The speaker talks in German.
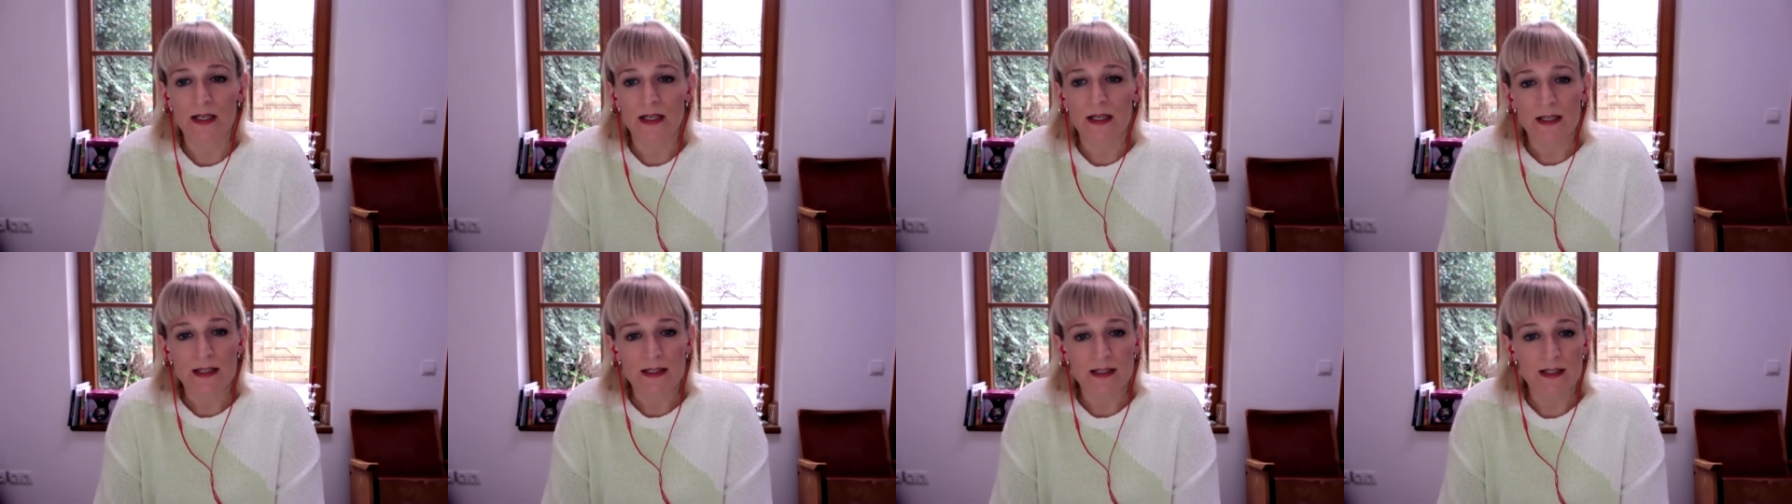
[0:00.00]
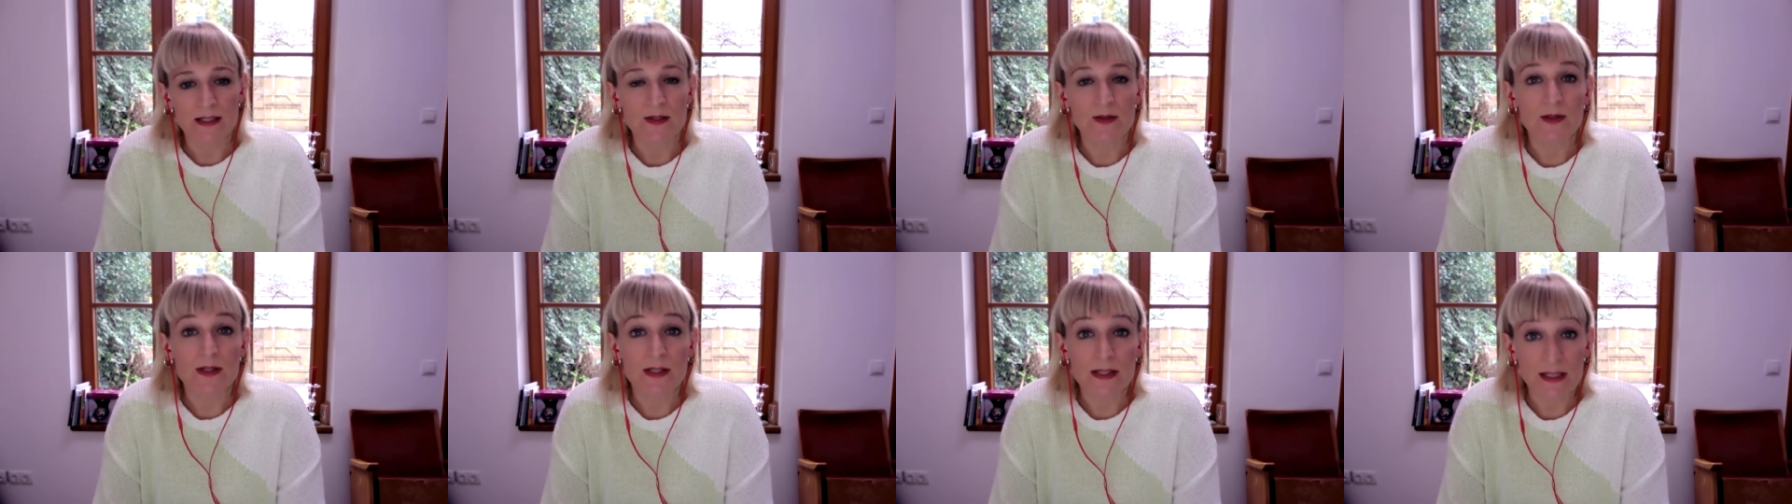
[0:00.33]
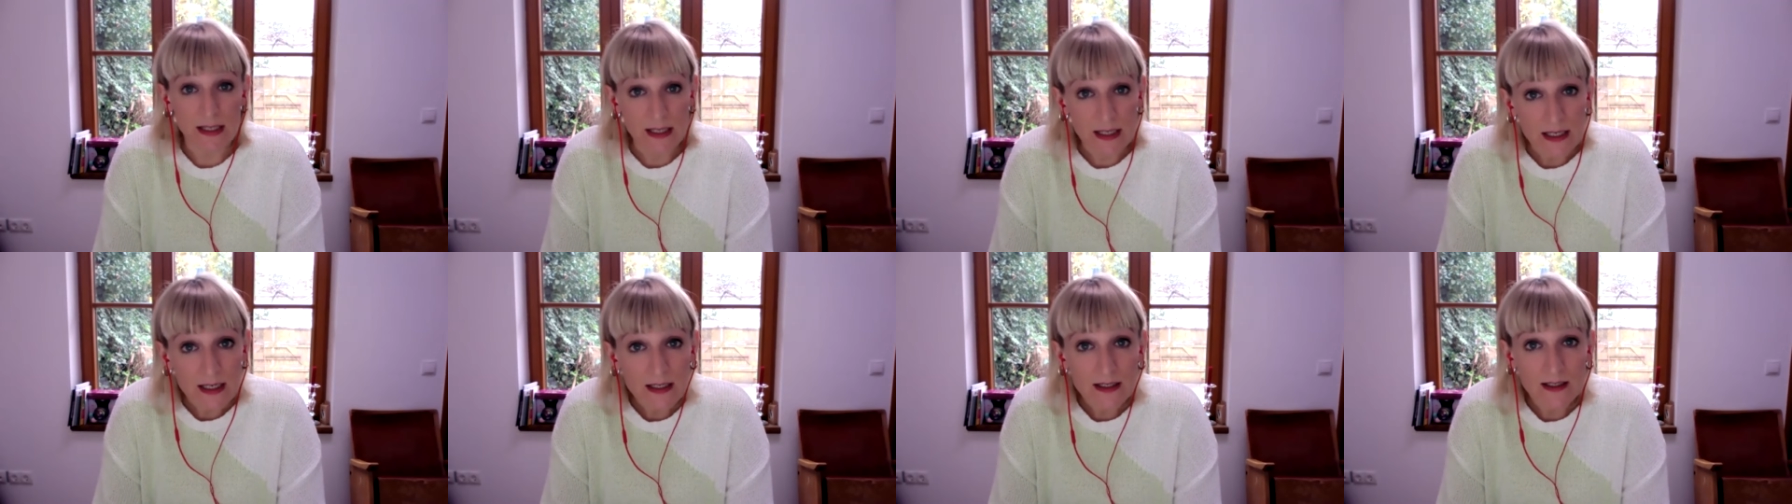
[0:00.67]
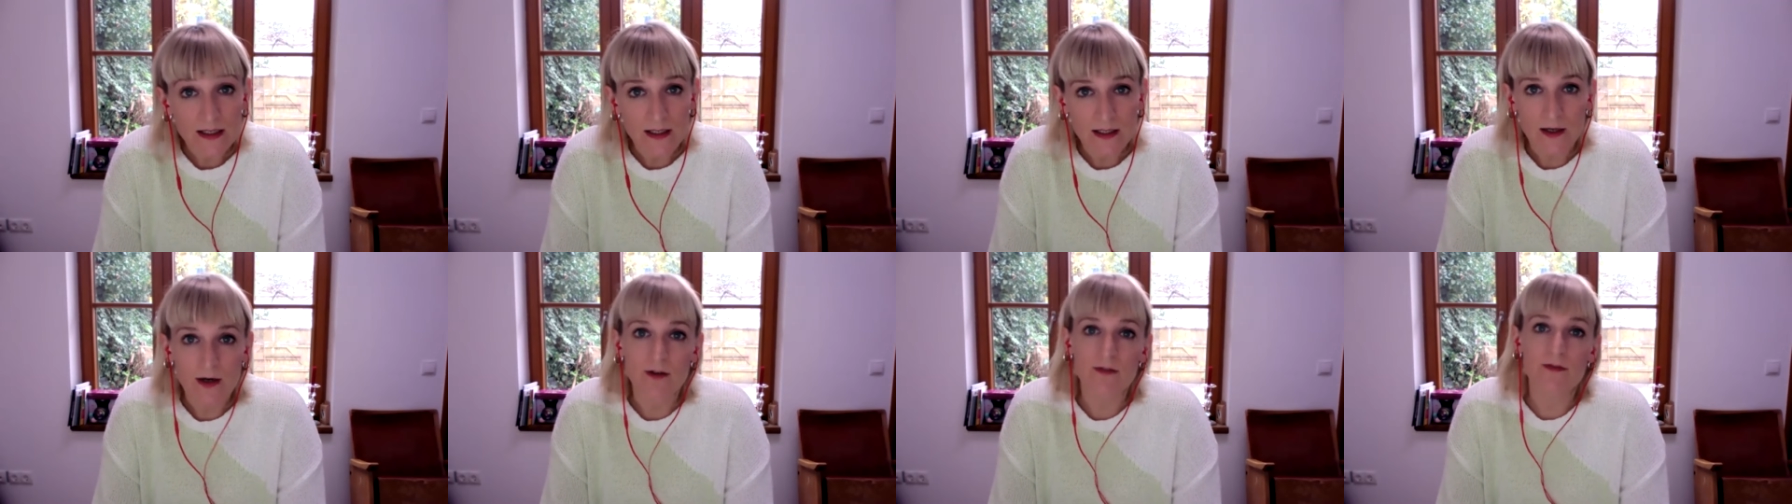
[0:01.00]
sie zu sehen,
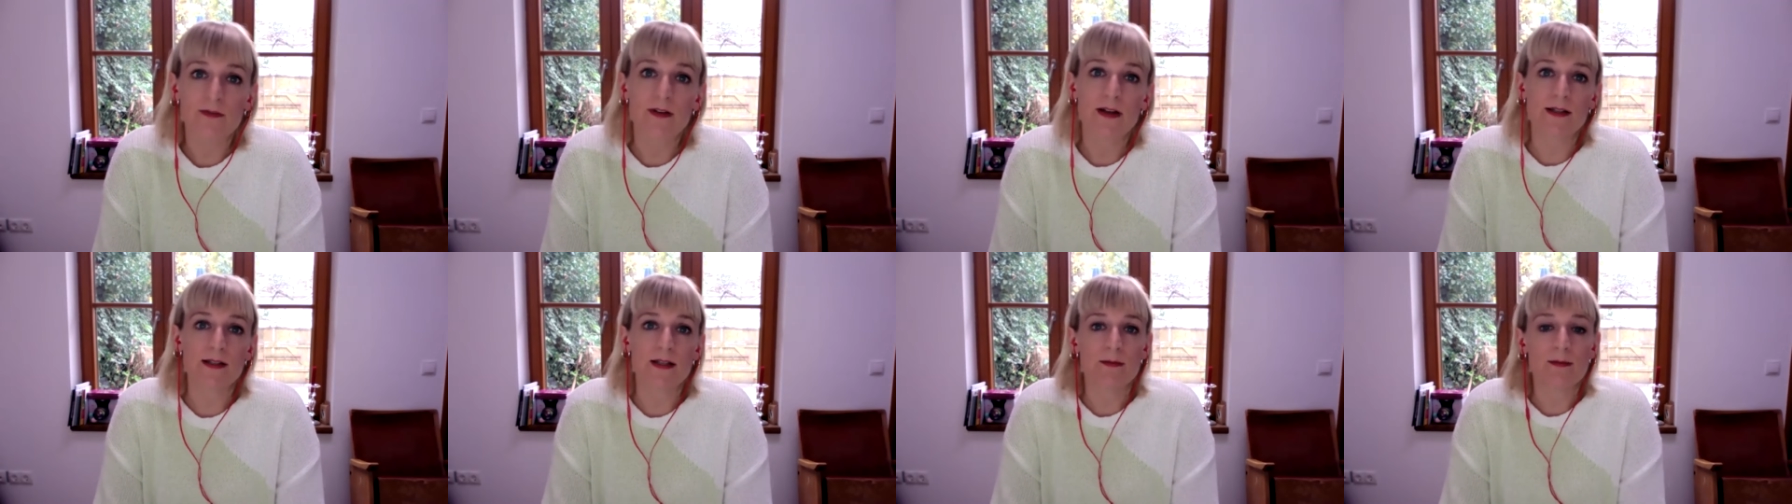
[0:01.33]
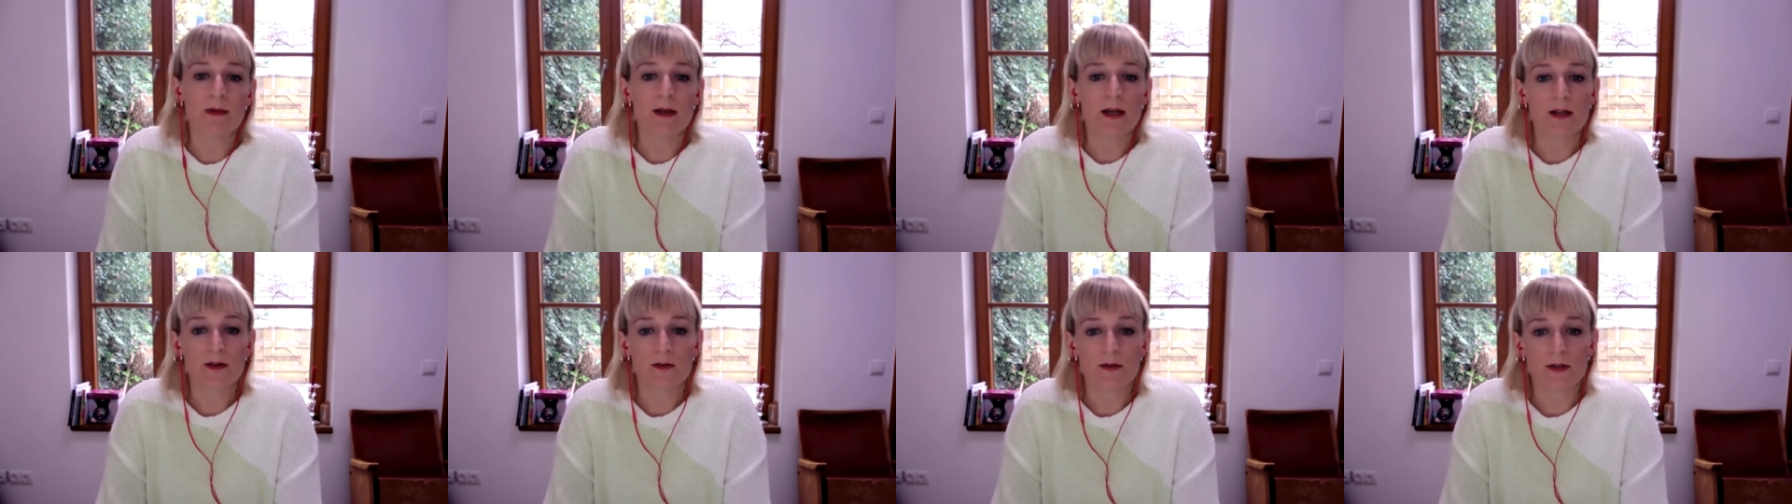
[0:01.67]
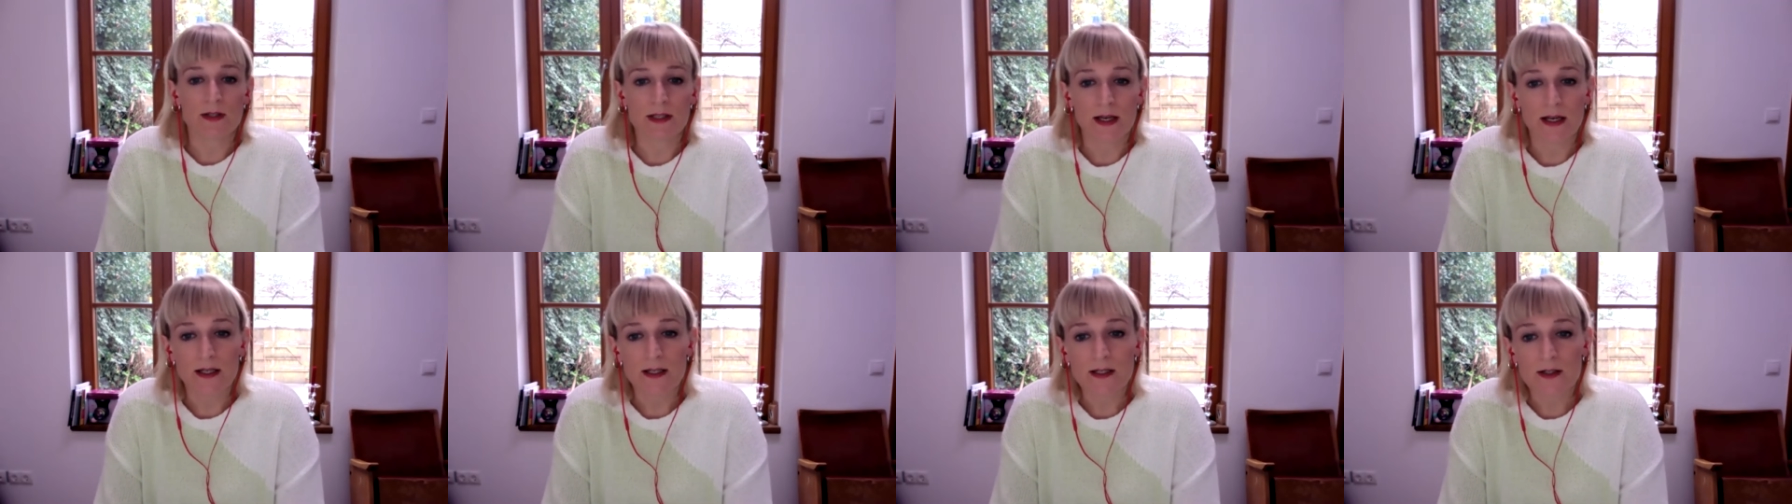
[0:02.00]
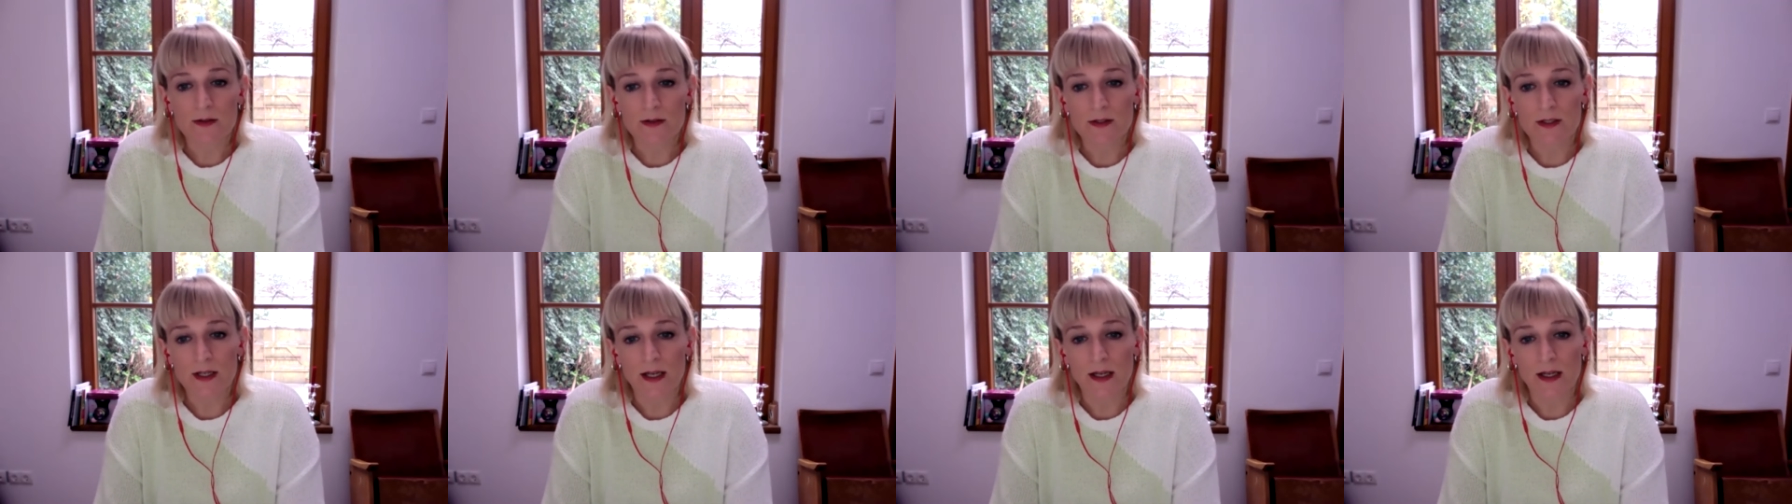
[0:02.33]
ihnen Aufmerksamkeit und Zeit
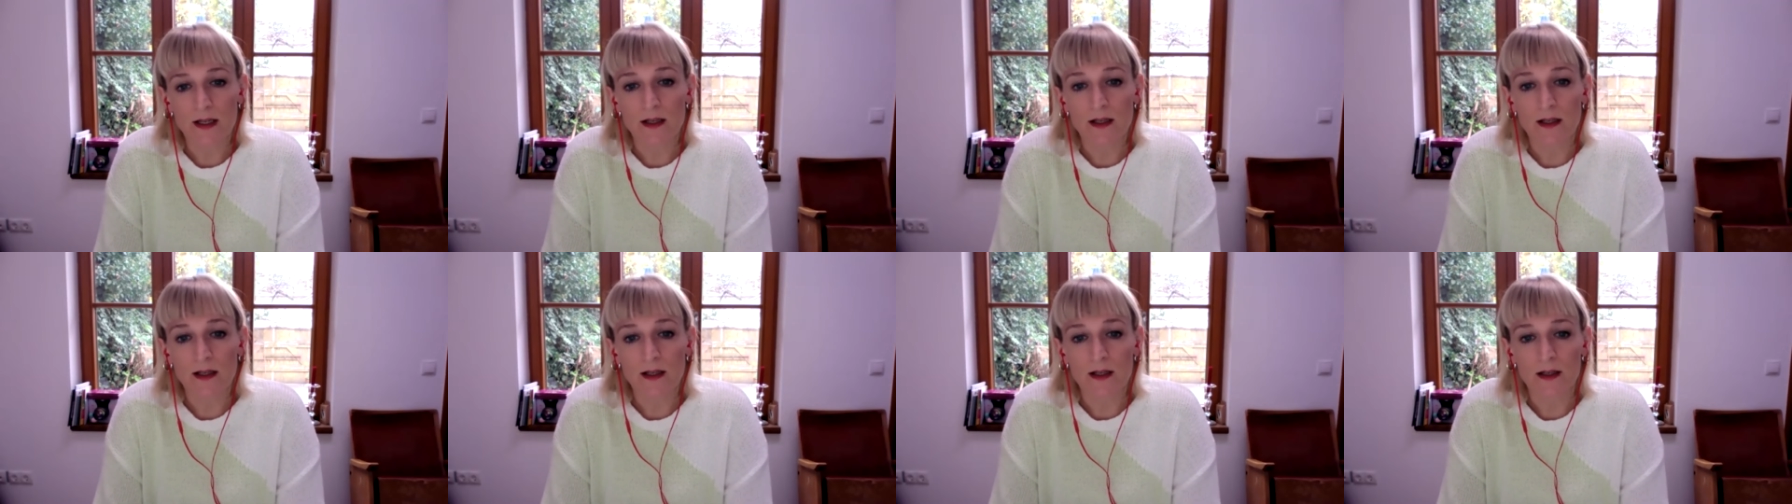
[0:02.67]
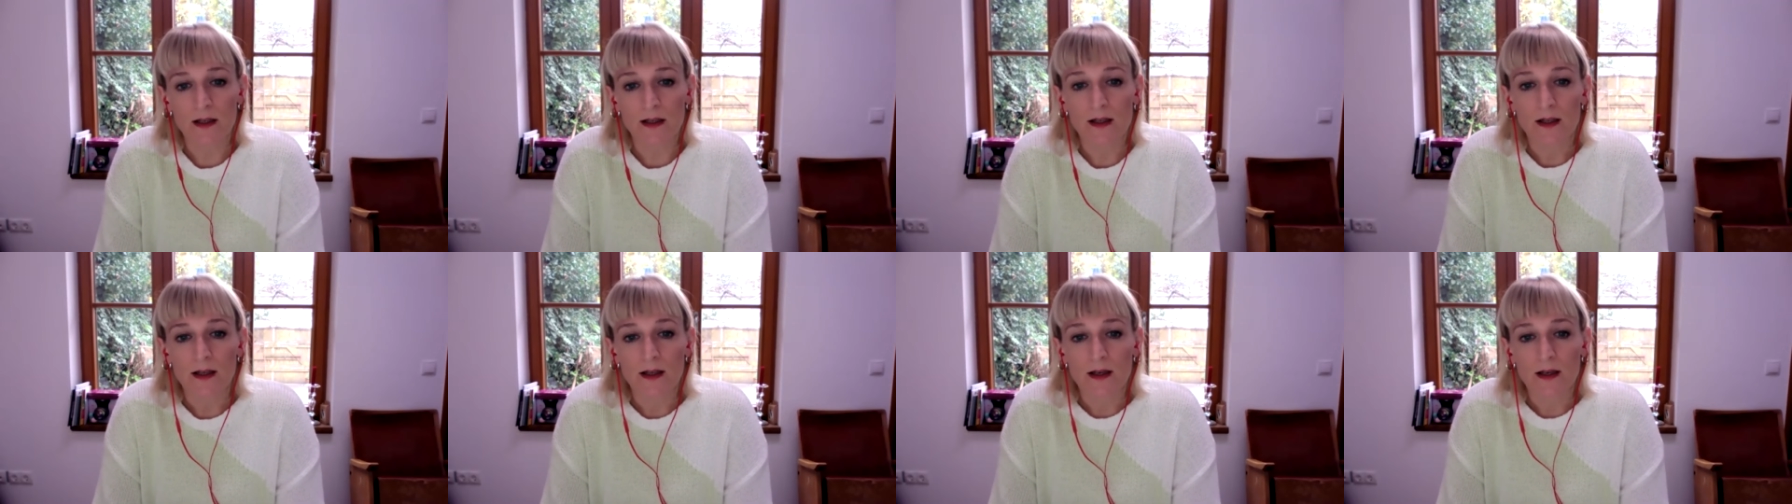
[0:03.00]
zu schenken,